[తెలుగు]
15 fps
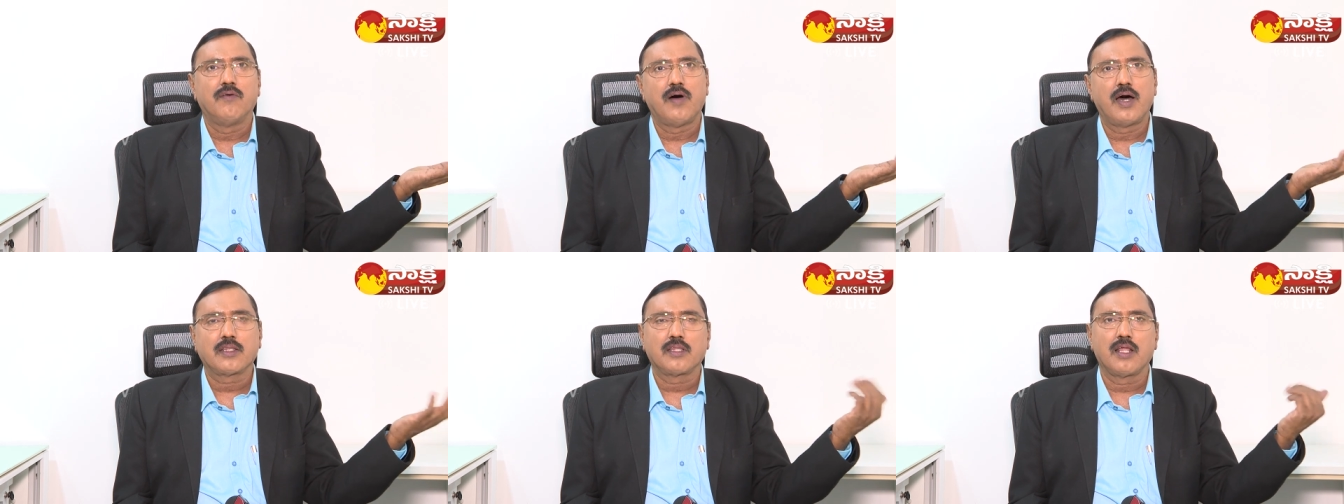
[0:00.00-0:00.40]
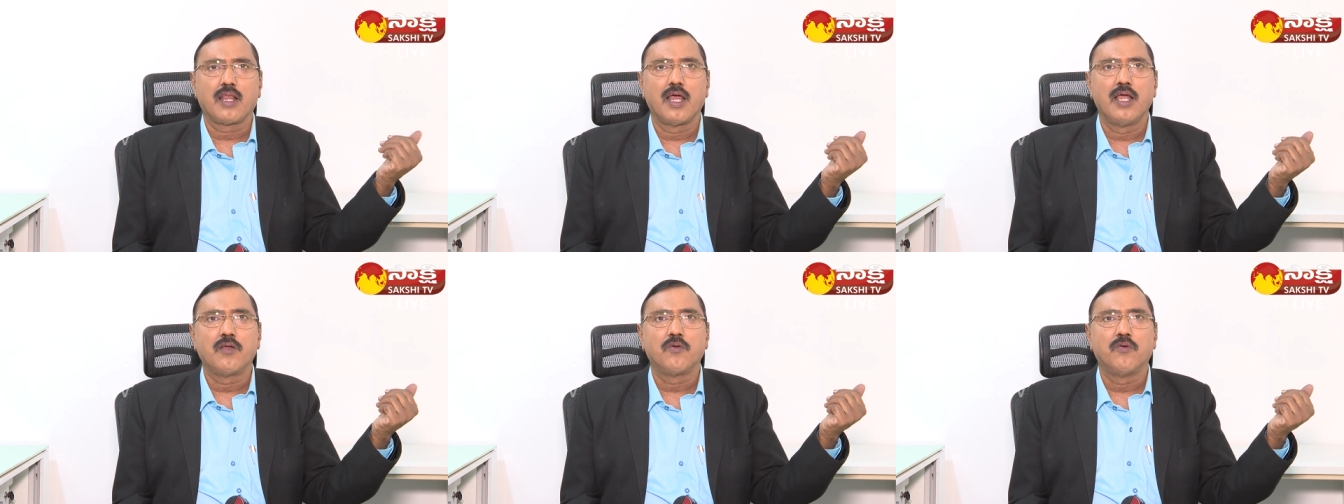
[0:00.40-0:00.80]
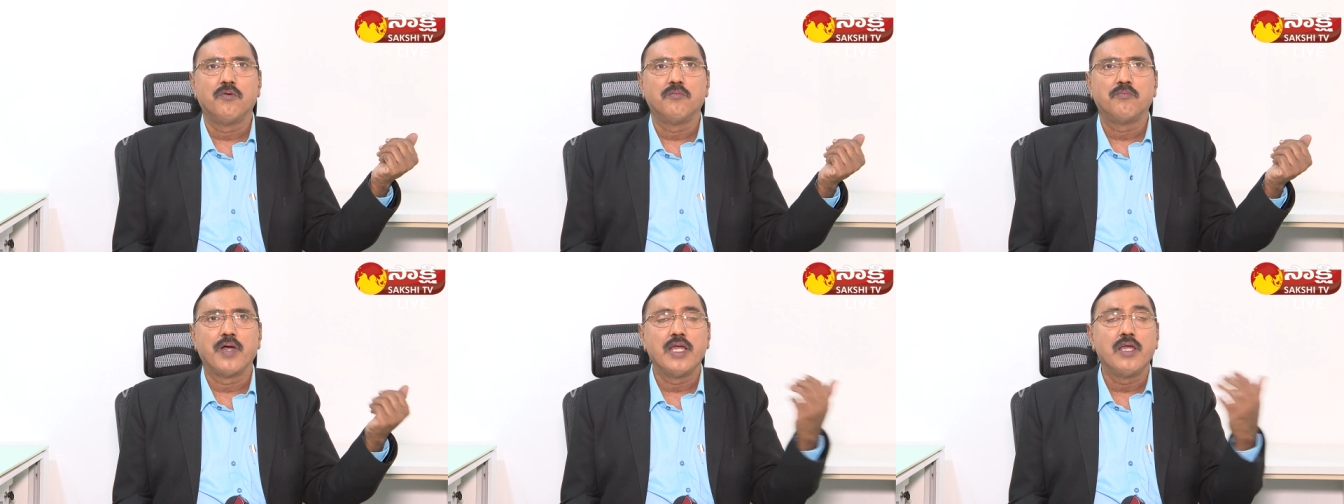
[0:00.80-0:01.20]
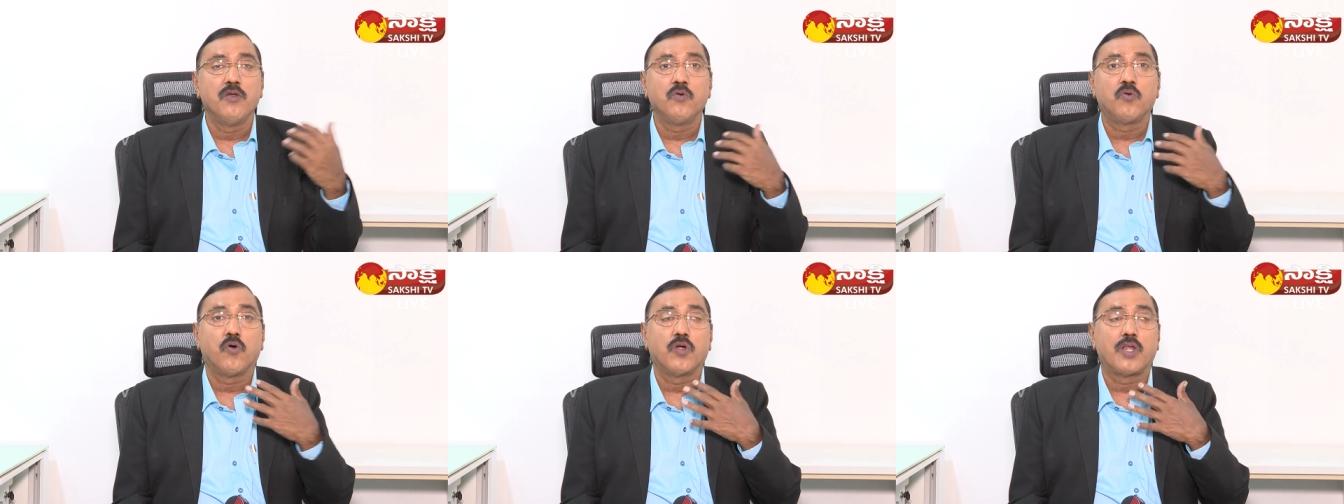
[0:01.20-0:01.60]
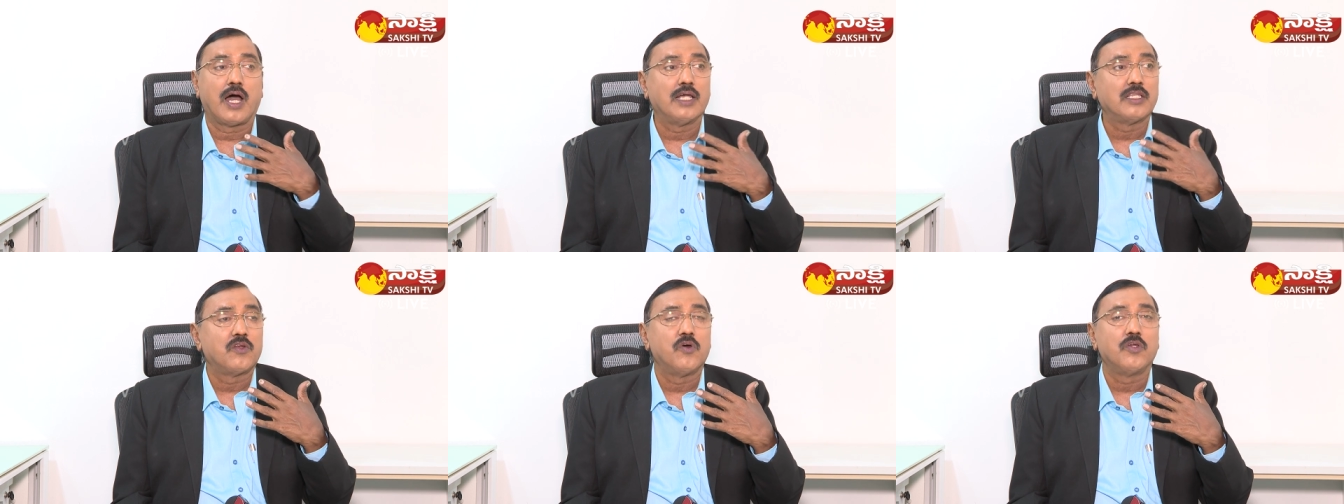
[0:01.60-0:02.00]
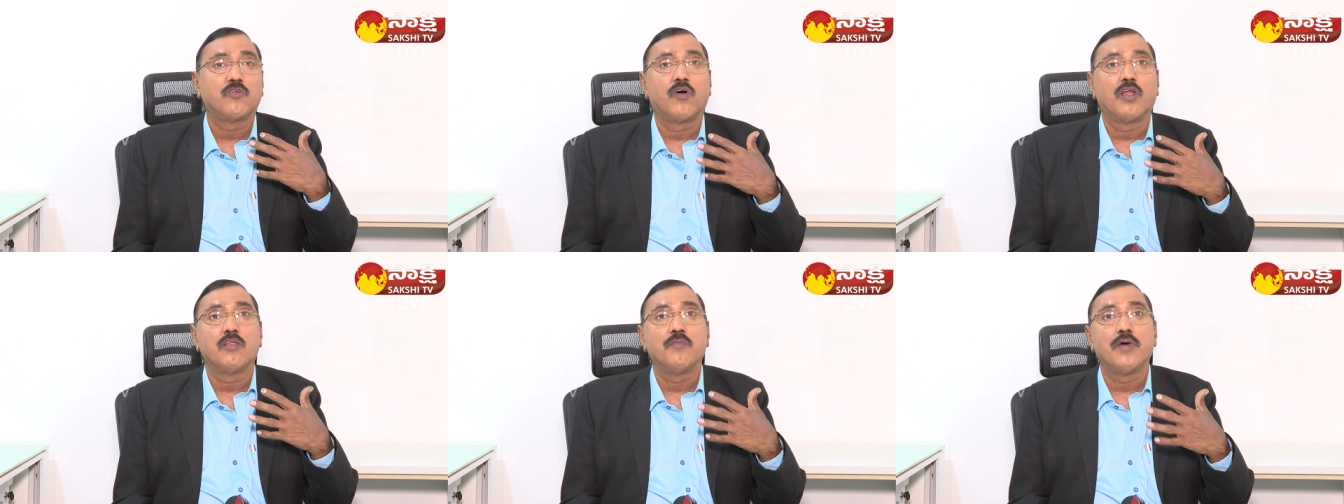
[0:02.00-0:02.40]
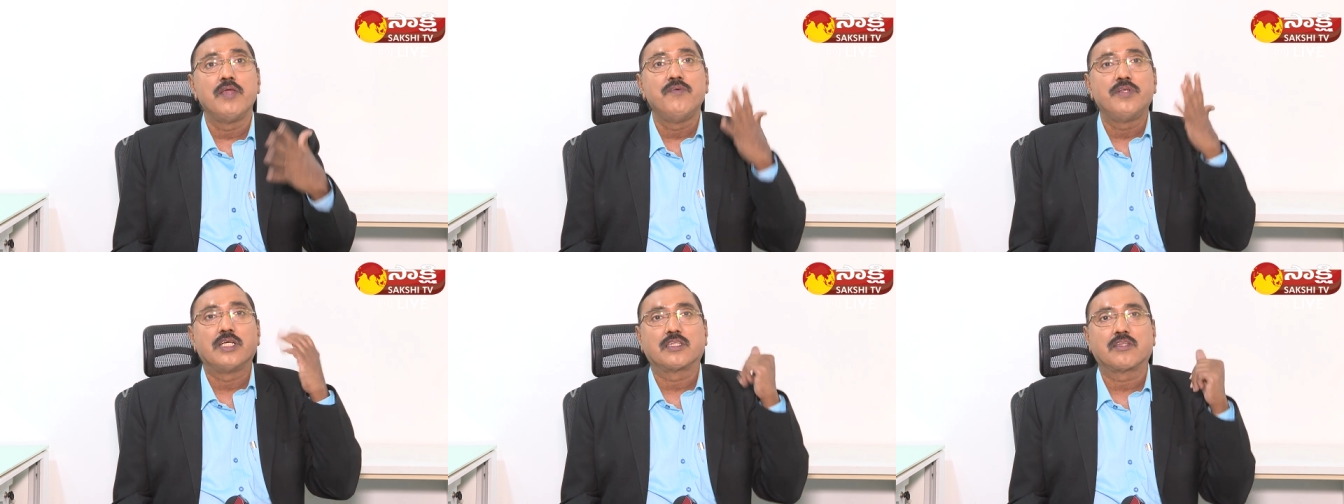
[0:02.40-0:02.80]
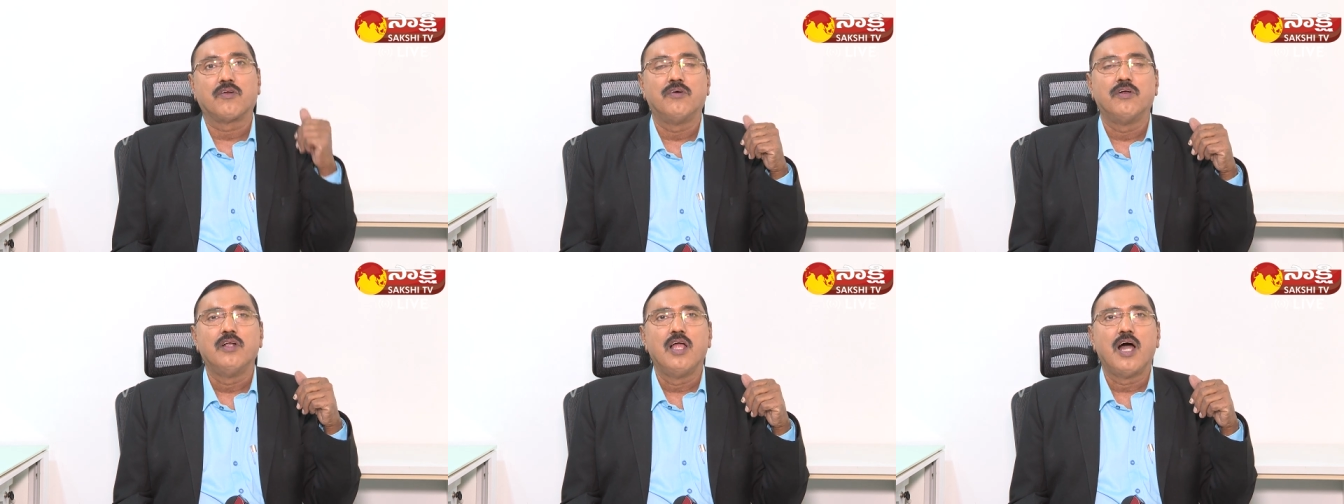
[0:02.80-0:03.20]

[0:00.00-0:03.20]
వార్తలు రాయటం పై ఇంకొకటి ఆంధ్రజ్యోతి వాళ్ళది మరీ విచిత్రం